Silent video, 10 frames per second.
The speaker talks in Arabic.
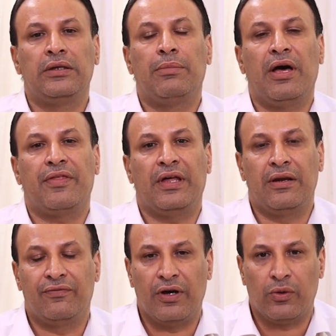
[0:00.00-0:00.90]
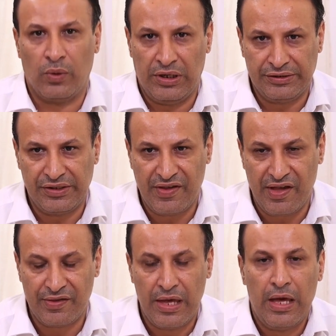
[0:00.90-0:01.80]
يبعث على الفخر
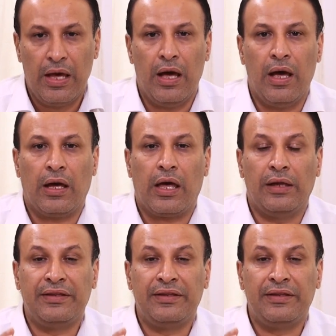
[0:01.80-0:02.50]
والاعتزاز آه،